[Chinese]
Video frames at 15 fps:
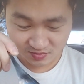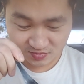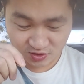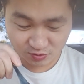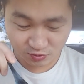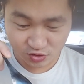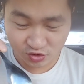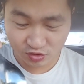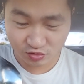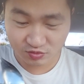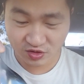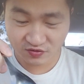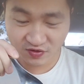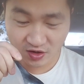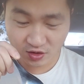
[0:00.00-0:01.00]
怎么只有
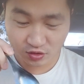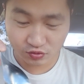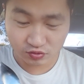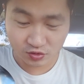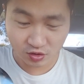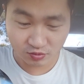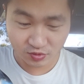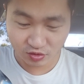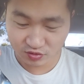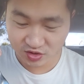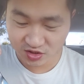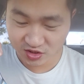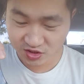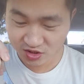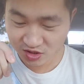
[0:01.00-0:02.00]
米饭和土豆，没有
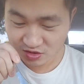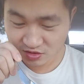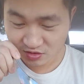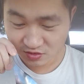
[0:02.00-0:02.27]
鸡呢？